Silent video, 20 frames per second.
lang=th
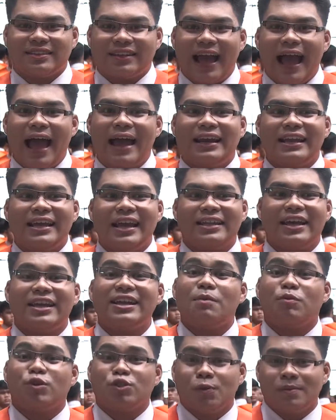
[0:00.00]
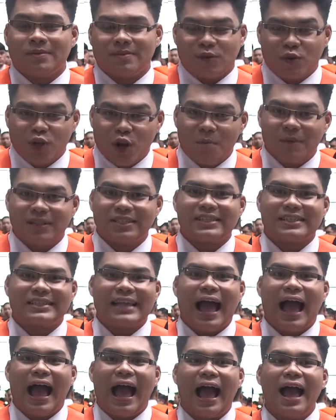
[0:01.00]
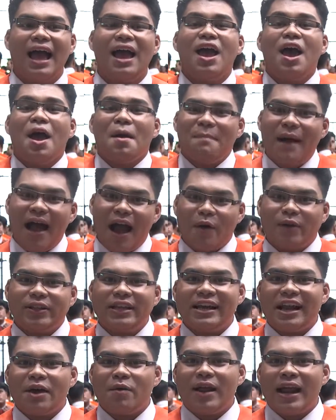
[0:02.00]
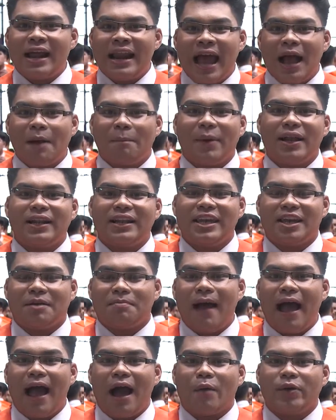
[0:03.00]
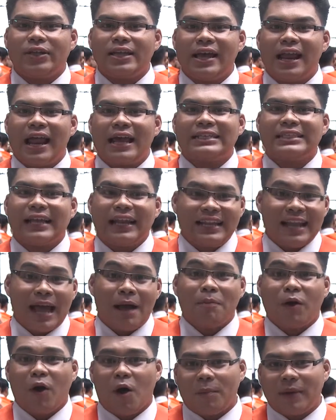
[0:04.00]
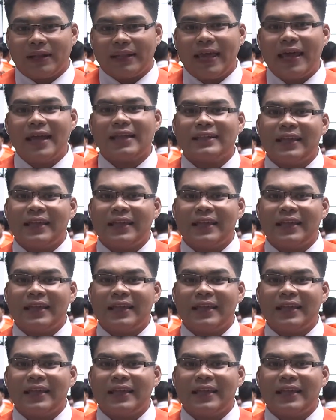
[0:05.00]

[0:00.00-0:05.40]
การเรียนในระดับอุดมศึกษา มหาวิทยาลัยวลัยลักษณ์เป็นอีกมหาวิทยาลัยชั้นนำของประเทศ